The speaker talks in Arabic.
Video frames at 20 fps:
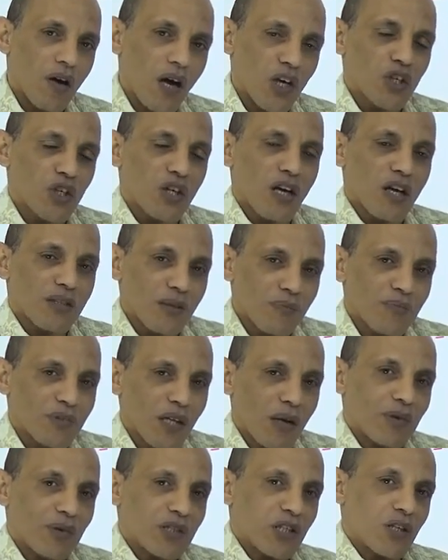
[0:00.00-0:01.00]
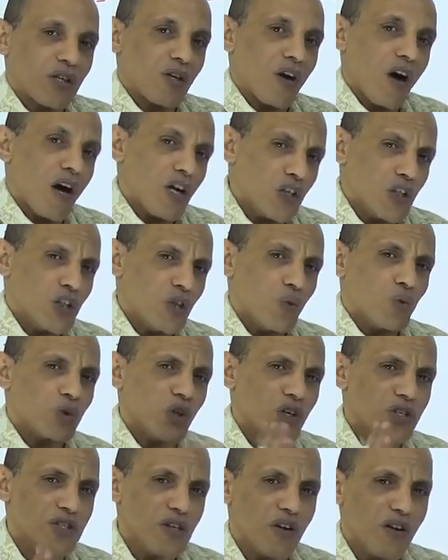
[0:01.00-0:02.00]
عشان خطيبتك ما تكرهكش
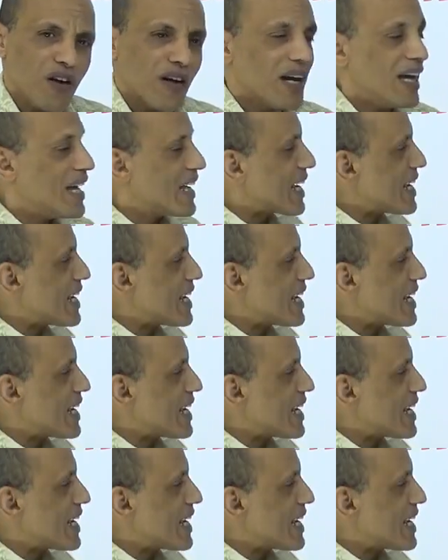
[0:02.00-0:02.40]
وتخسرها